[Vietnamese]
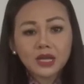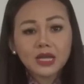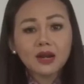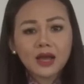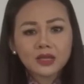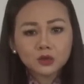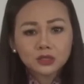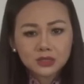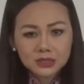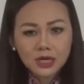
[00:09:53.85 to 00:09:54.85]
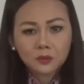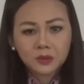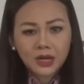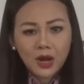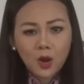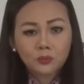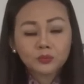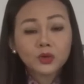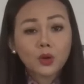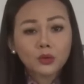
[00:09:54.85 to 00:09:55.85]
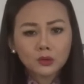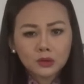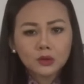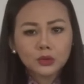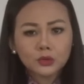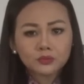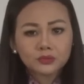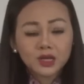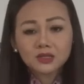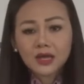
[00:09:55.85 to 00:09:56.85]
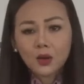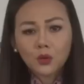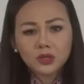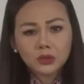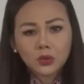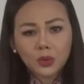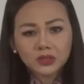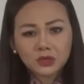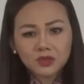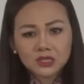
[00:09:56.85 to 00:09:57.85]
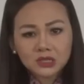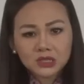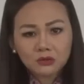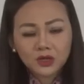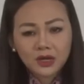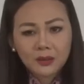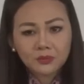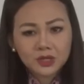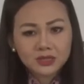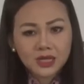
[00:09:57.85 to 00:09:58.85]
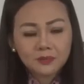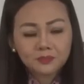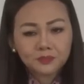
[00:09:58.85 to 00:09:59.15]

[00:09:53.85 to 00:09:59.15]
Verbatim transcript: hiện là giáo sư sử học tại Đại học Honolulu, tác giả của nhiều quyển sách về chiến tranh Việt Nam nhận xét.